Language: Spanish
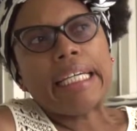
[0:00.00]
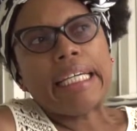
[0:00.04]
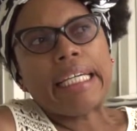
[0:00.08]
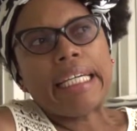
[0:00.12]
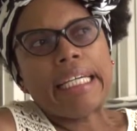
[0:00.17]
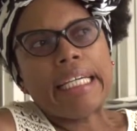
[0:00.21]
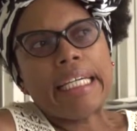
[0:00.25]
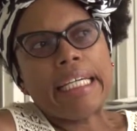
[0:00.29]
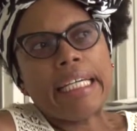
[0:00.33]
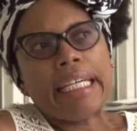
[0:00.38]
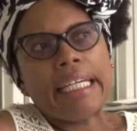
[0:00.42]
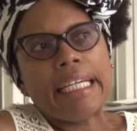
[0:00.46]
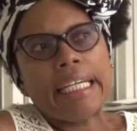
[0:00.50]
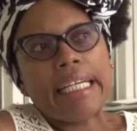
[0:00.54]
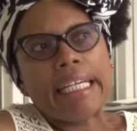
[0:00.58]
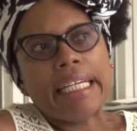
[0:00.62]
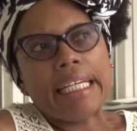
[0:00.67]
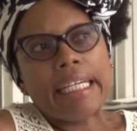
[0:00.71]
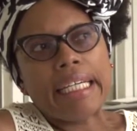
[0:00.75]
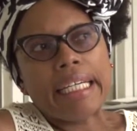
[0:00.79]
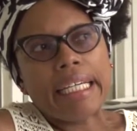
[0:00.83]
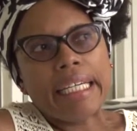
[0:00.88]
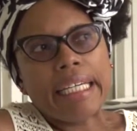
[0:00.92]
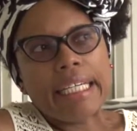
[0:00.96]

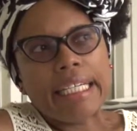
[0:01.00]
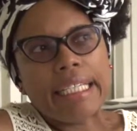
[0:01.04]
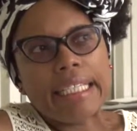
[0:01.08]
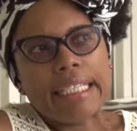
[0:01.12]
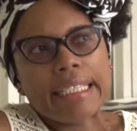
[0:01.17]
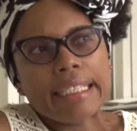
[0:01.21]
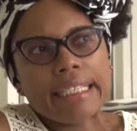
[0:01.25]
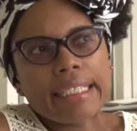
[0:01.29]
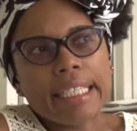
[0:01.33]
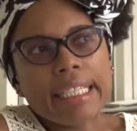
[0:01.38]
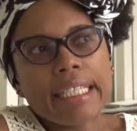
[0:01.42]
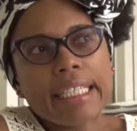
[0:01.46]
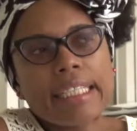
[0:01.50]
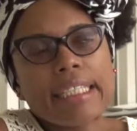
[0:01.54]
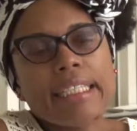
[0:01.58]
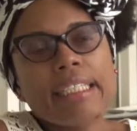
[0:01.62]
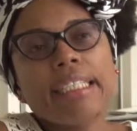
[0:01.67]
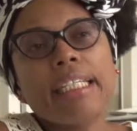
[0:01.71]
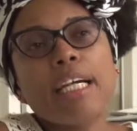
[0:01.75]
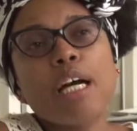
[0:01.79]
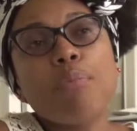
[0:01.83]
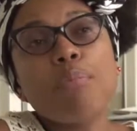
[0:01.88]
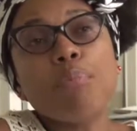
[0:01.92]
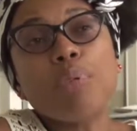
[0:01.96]
Eh, está
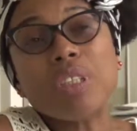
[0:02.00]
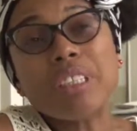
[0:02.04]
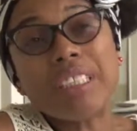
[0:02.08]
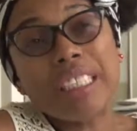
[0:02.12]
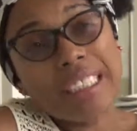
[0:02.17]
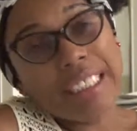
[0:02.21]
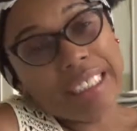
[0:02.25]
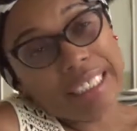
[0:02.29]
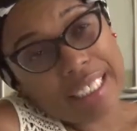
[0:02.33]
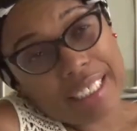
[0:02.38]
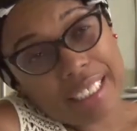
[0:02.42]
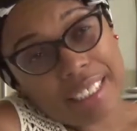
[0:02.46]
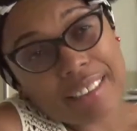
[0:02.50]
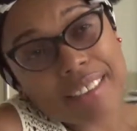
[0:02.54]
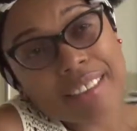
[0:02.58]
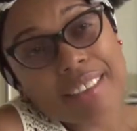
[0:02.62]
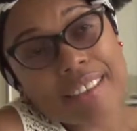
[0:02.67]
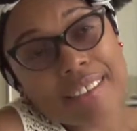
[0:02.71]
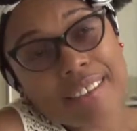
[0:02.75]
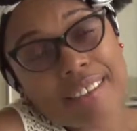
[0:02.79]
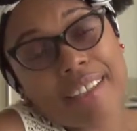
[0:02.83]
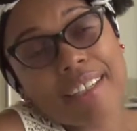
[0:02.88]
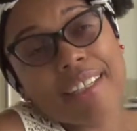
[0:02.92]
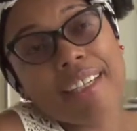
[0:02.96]
el campo de
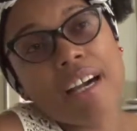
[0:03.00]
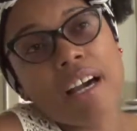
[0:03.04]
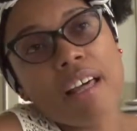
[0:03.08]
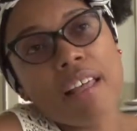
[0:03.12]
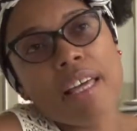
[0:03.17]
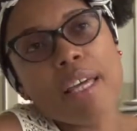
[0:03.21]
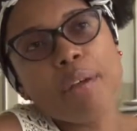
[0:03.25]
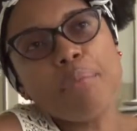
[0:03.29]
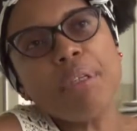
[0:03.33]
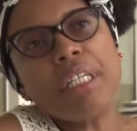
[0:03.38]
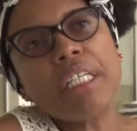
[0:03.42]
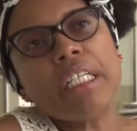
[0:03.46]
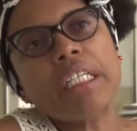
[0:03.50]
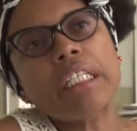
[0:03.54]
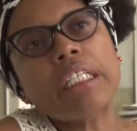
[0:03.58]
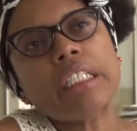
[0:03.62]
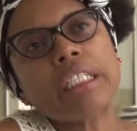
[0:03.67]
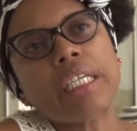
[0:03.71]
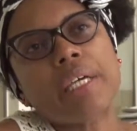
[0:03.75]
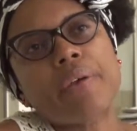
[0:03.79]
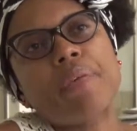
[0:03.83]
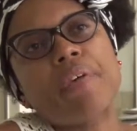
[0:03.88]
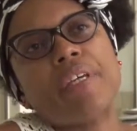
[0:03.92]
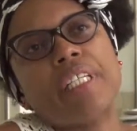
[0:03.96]
literacidad académica,
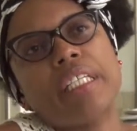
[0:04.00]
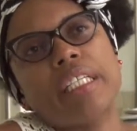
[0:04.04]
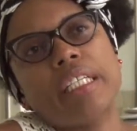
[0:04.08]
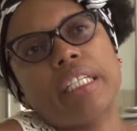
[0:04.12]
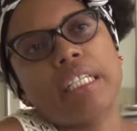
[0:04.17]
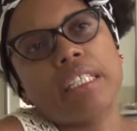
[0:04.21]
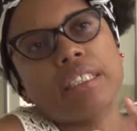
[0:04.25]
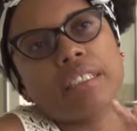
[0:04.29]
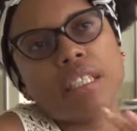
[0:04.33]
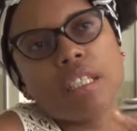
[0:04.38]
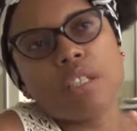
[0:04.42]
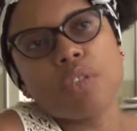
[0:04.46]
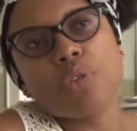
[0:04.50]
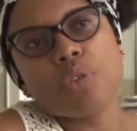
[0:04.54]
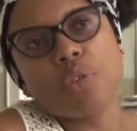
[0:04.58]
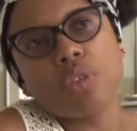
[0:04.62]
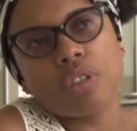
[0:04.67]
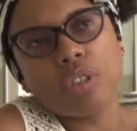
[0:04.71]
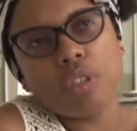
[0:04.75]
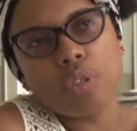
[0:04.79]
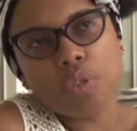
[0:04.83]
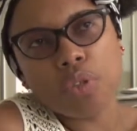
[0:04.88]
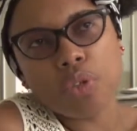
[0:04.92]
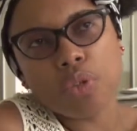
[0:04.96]
que viene de la
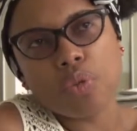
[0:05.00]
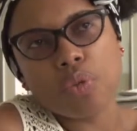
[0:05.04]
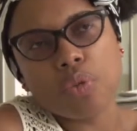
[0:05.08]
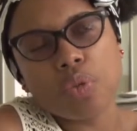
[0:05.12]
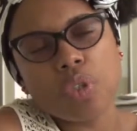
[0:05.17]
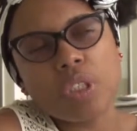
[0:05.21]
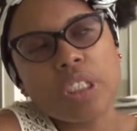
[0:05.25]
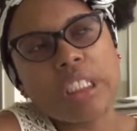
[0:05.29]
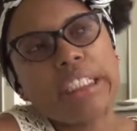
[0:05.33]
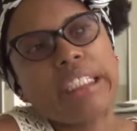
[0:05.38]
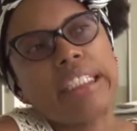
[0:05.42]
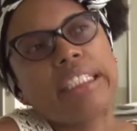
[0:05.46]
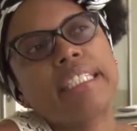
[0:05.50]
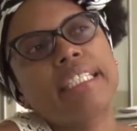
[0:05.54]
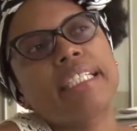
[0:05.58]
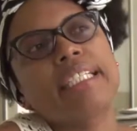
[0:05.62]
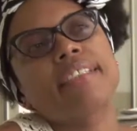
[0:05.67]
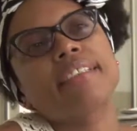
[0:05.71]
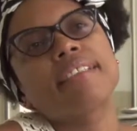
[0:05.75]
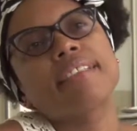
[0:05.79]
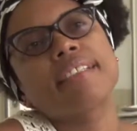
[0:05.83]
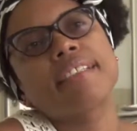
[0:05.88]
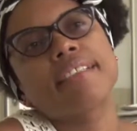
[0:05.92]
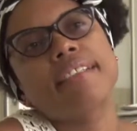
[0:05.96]
tradición de los estudios de
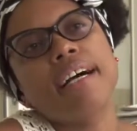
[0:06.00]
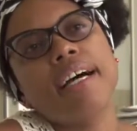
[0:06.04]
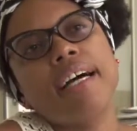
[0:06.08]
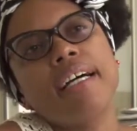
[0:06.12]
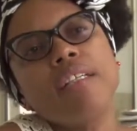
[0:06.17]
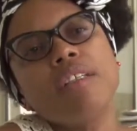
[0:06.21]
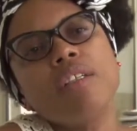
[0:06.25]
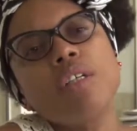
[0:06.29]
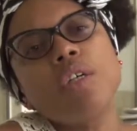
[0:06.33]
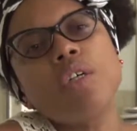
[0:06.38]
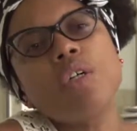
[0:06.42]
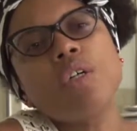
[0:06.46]
literacidad,